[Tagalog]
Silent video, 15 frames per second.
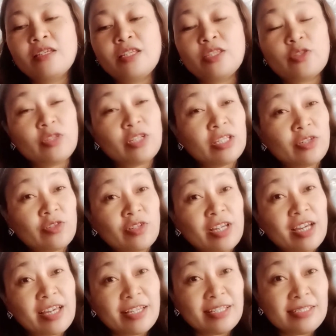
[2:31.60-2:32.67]
ganito din yun
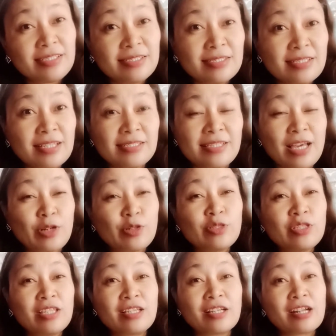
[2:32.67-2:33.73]
guys kasi ako
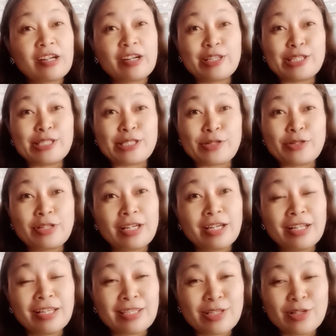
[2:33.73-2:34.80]
din nagre-research ako ng
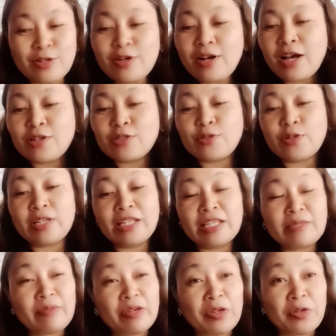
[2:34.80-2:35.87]
ganito how to edit
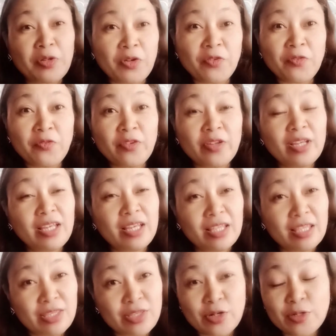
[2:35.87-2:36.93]
my youtube
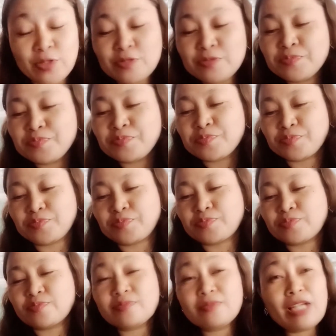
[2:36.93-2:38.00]
intro
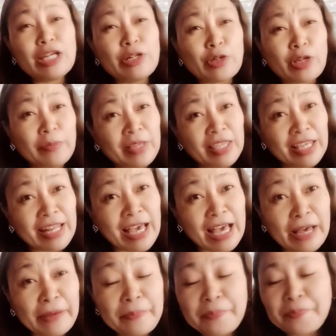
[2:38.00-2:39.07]
anong gamitin na
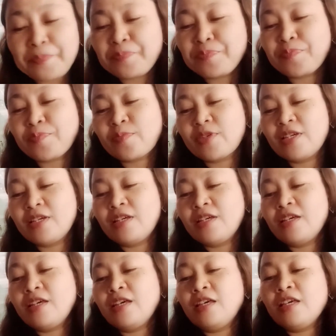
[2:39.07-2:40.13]
app
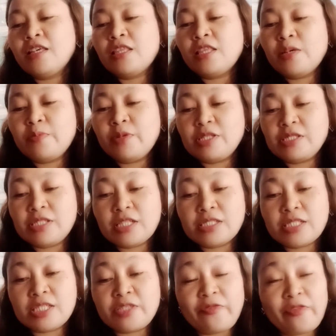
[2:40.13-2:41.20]
number 6
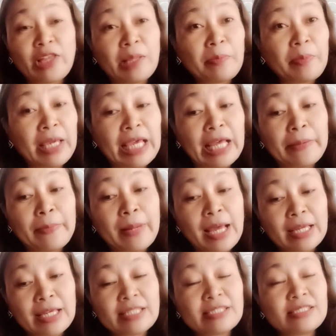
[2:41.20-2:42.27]
is filming and
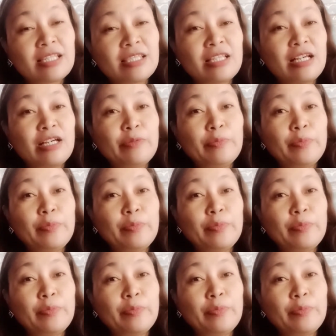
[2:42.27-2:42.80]
vlogging setup